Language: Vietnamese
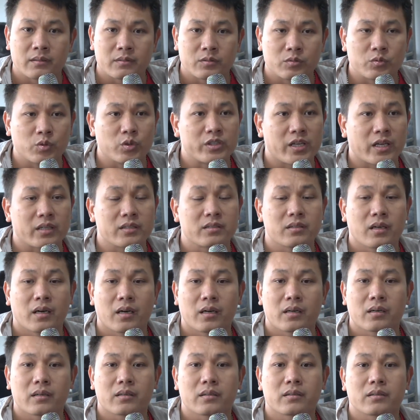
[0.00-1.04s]
chúng tôi sẽ
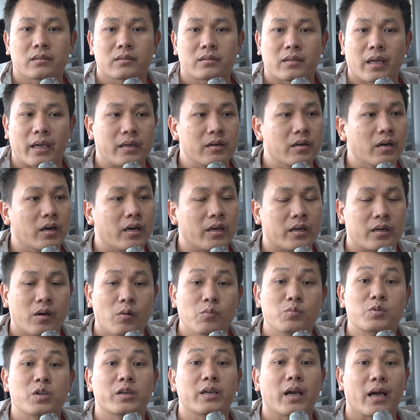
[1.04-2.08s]
thay người
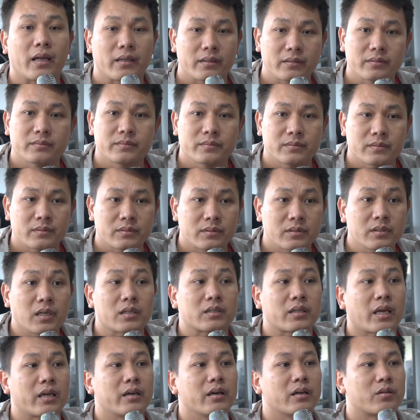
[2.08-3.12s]
không giới hạn tức
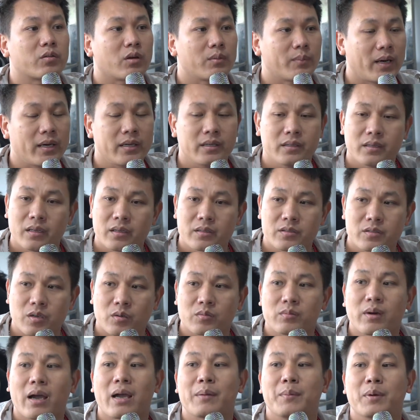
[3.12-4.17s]
là thay người thoải mái
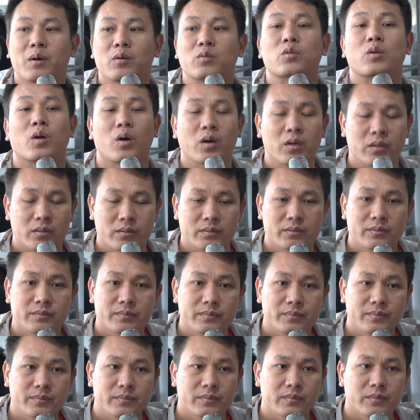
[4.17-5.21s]
trong 20 cầu thủ đó
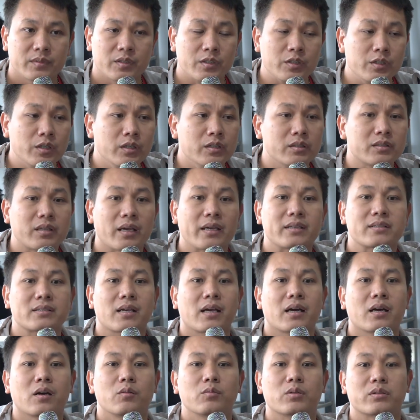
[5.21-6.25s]
nhưng thay
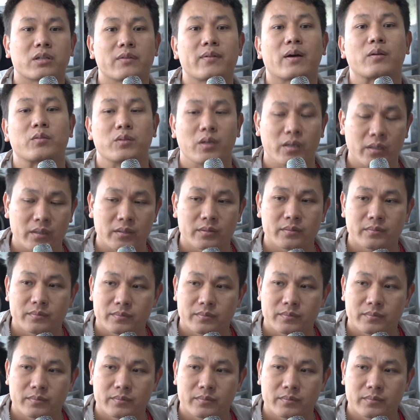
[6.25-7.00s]
ra không được thay vào nữa